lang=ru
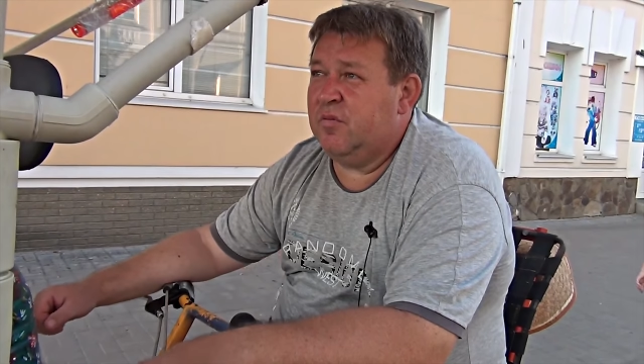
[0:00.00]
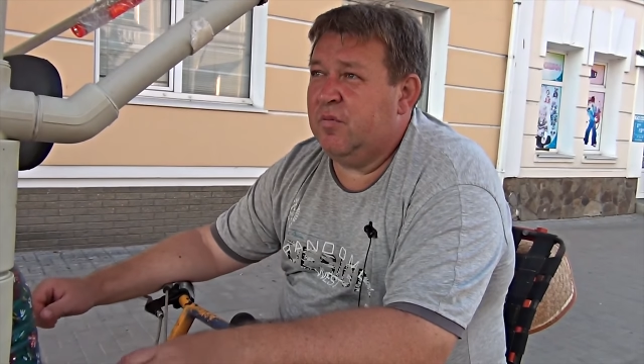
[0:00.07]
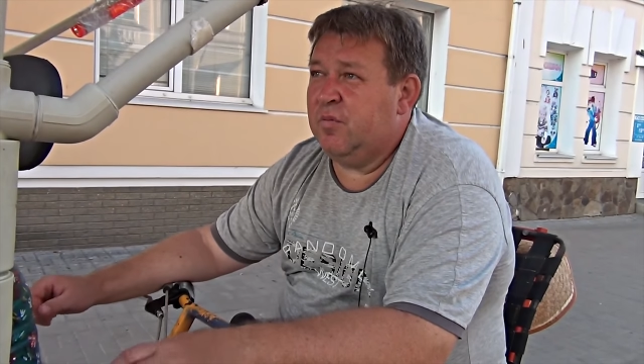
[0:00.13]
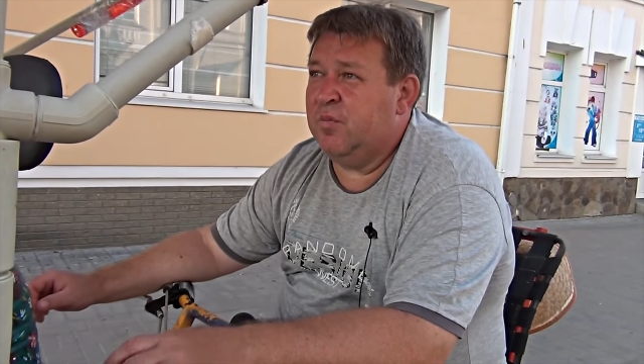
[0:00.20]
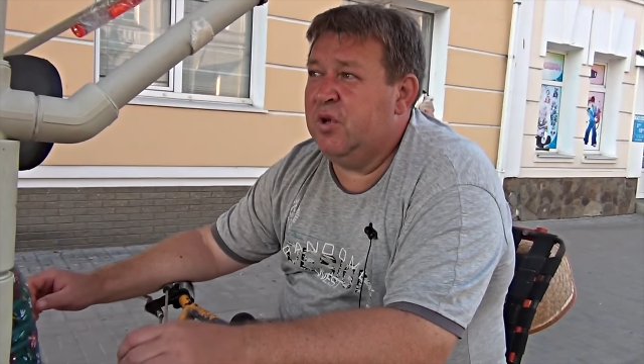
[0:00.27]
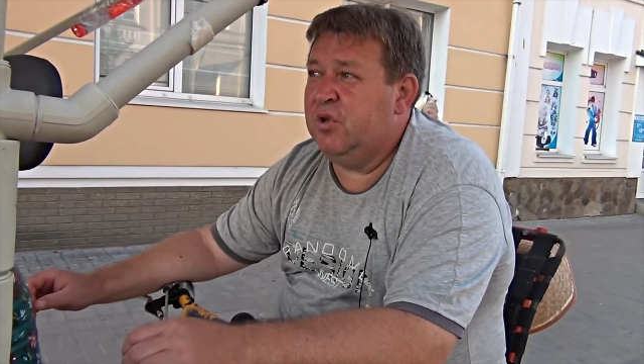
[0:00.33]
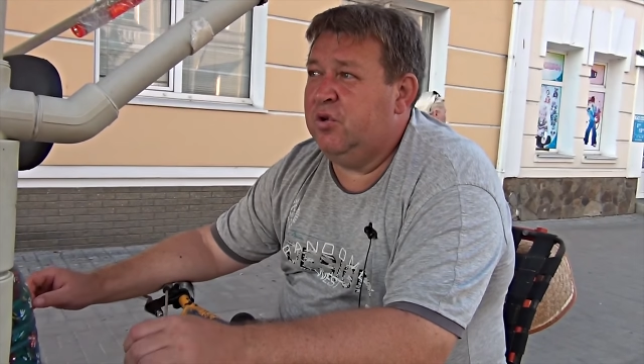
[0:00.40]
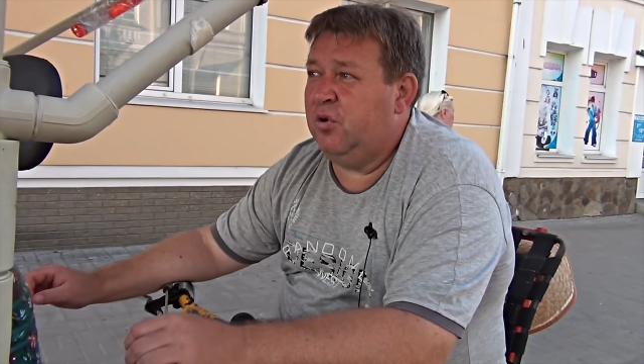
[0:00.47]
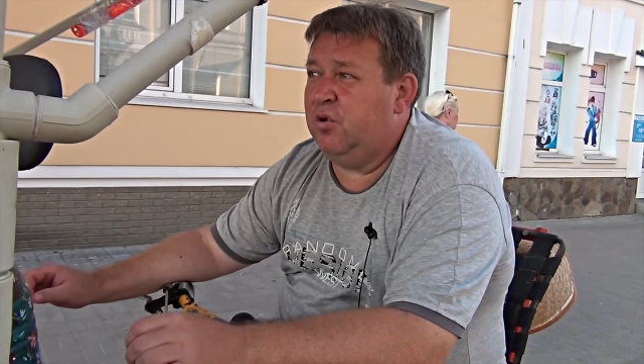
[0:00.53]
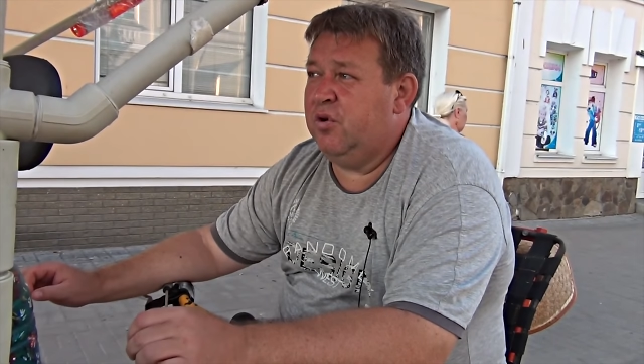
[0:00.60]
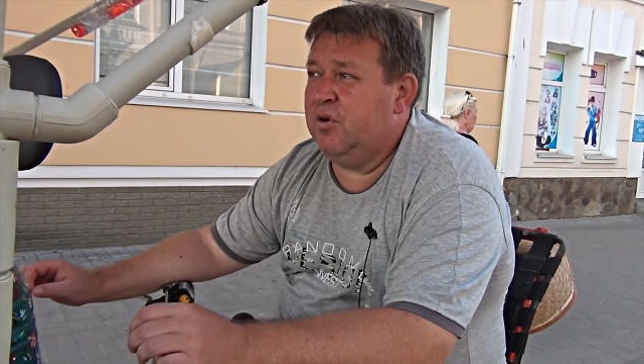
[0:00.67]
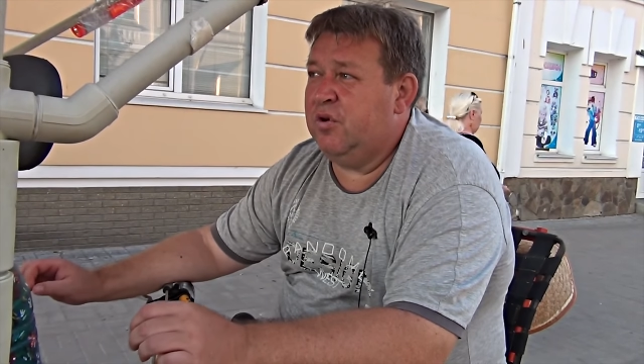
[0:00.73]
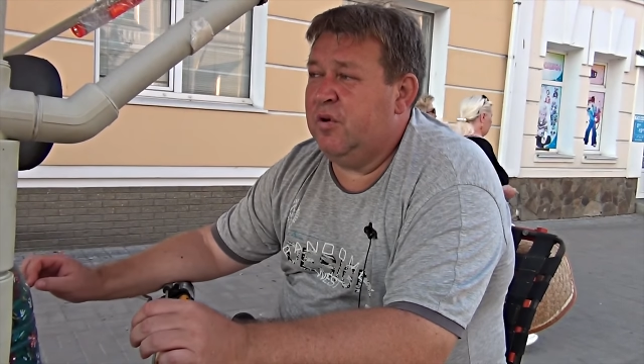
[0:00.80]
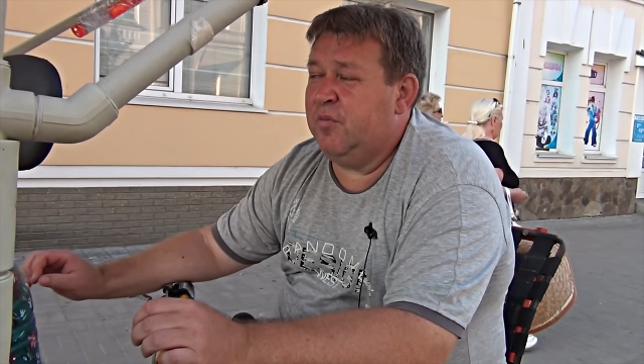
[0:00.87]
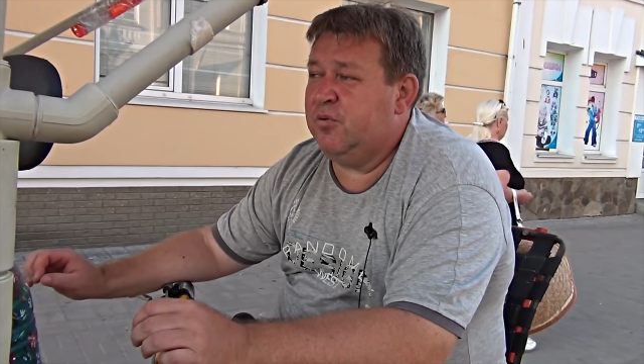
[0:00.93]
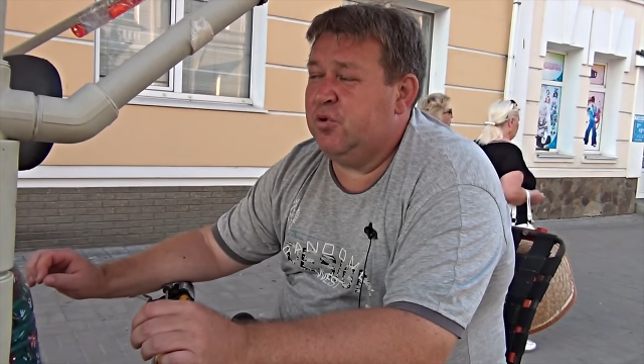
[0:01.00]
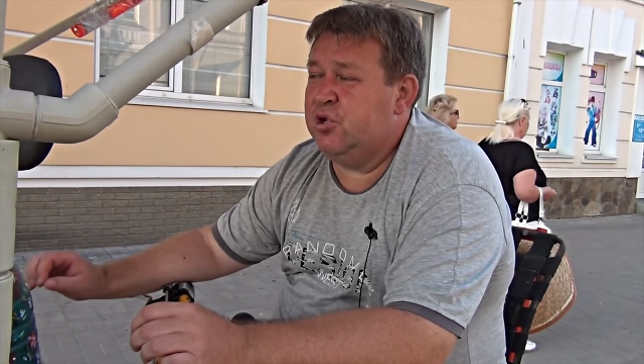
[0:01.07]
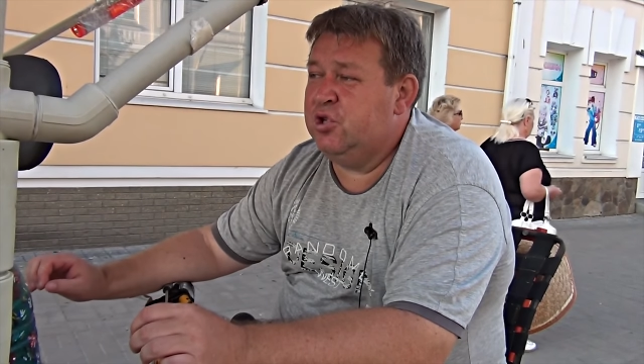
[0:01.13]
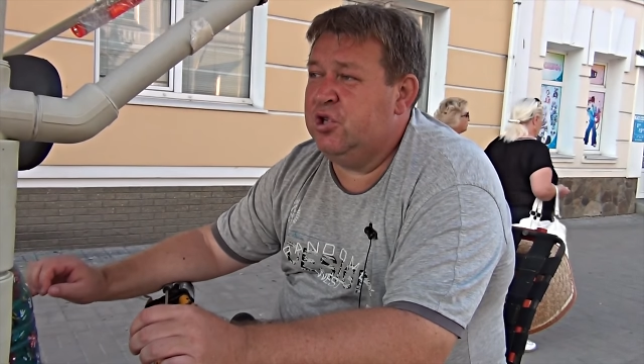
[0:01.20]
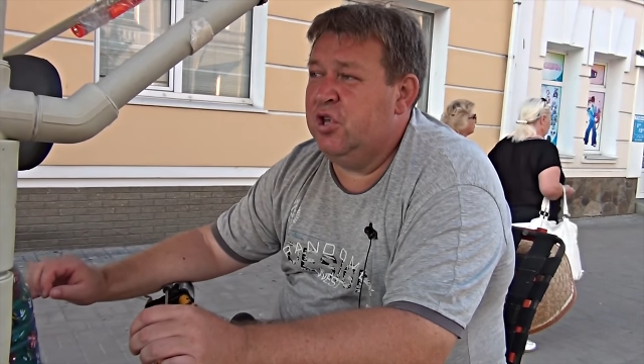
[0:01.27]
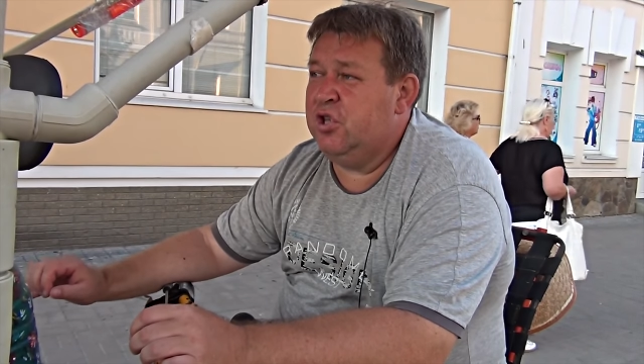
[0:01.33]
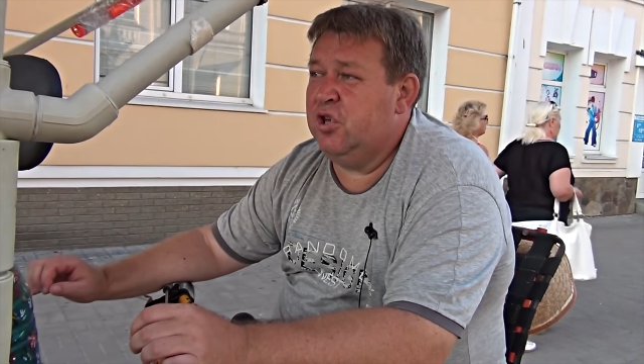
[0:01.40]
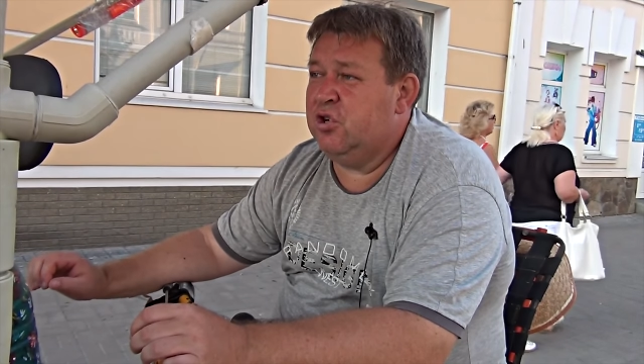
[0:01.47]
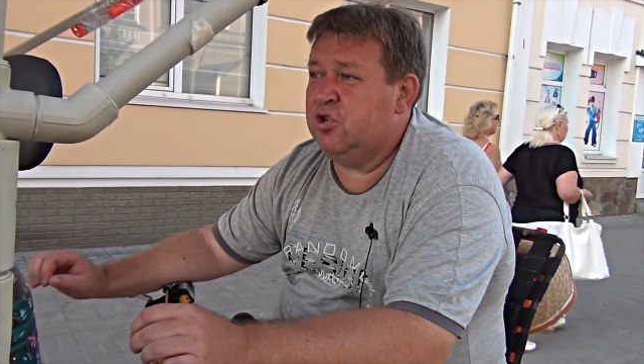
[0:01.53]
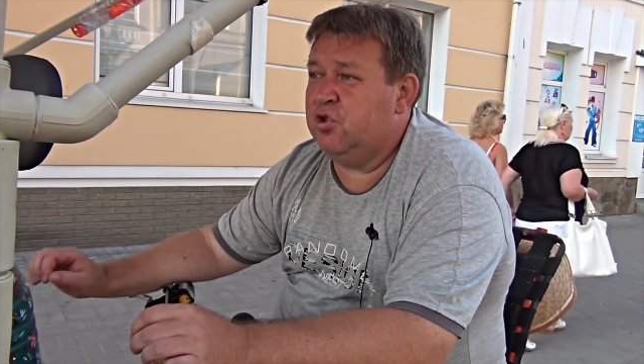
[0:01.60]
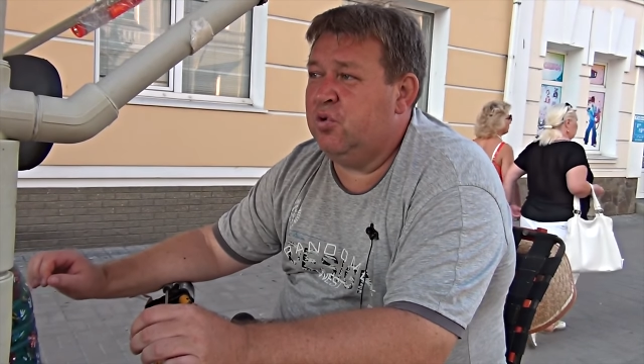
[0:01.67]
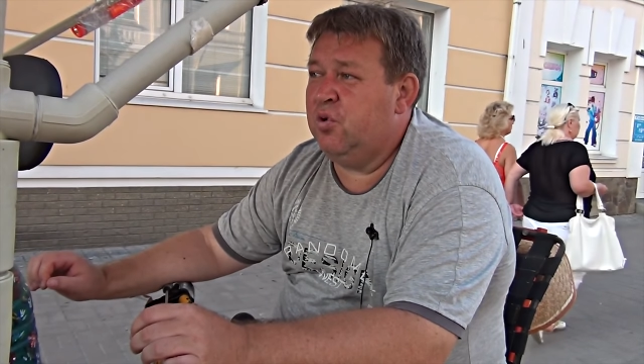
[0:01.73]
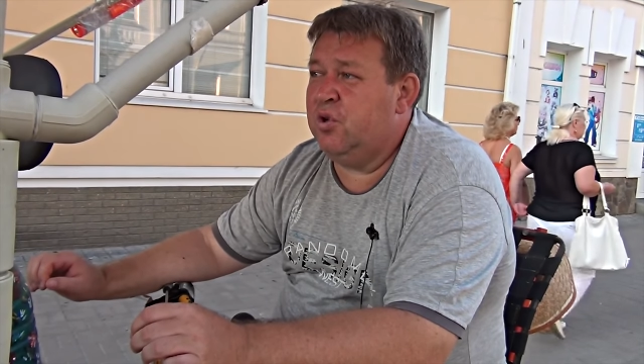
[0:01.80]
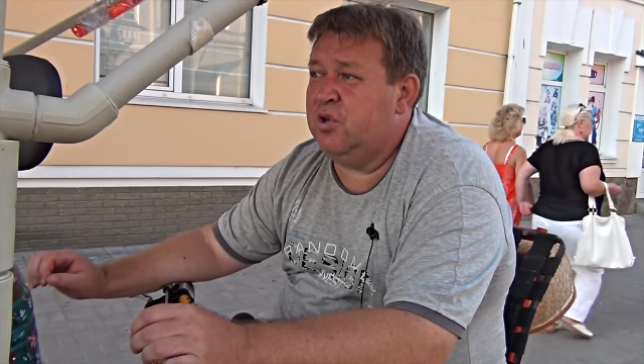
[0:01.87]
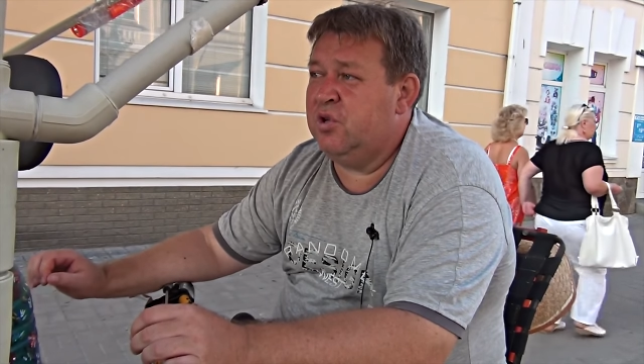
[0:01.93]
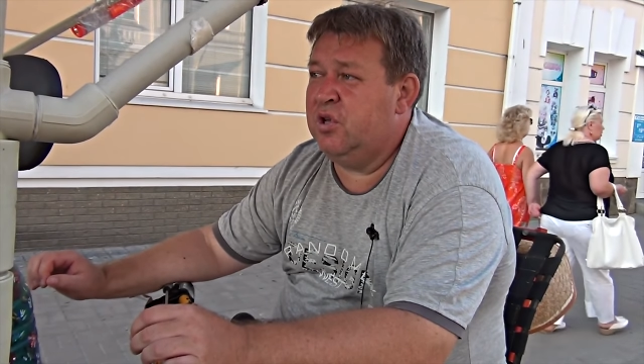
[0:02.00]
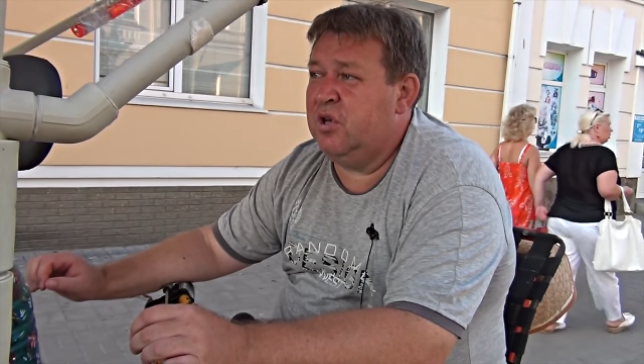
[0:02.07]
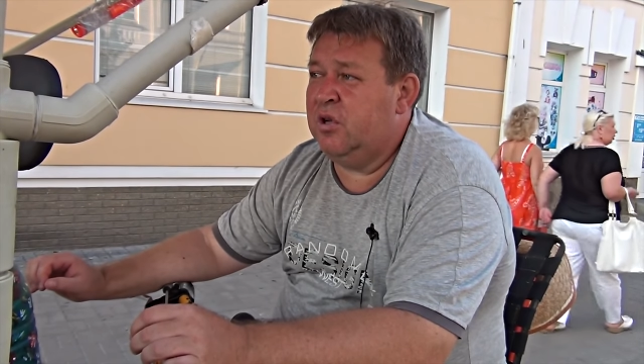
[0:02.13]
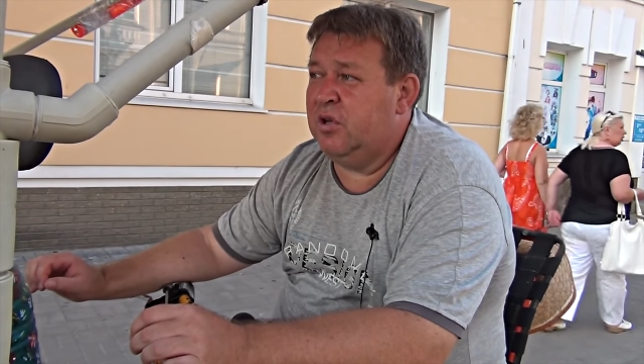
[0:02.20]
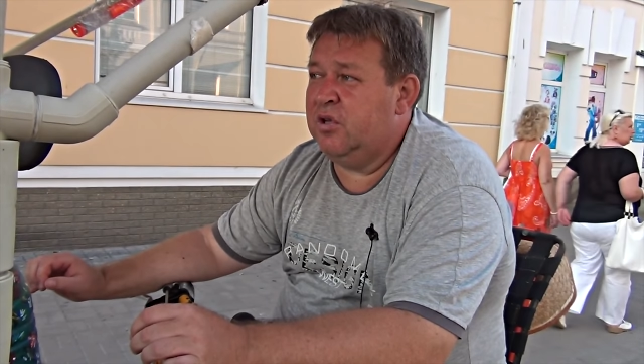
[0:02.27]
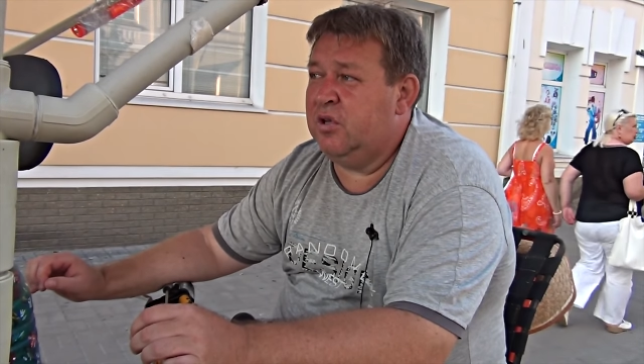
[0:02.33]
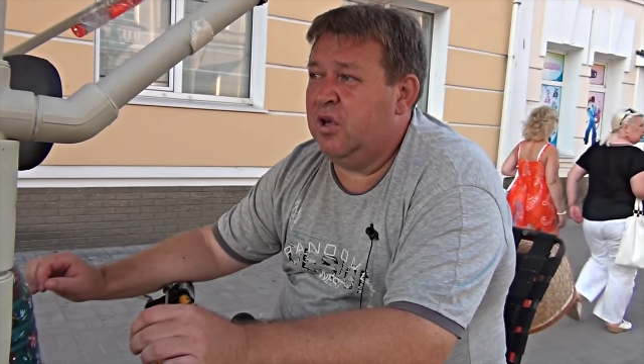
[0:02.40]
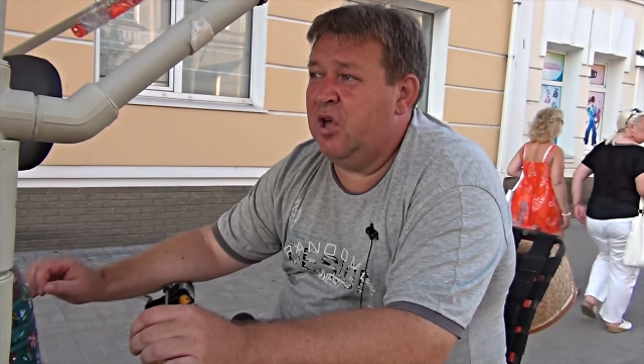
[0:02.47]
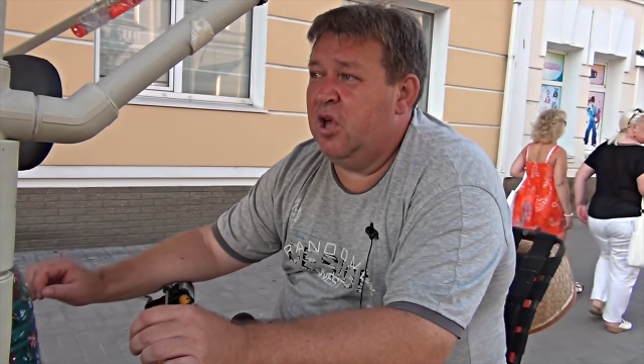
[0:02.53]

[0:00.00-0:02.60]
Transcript: было долгое обсуждение, что делать.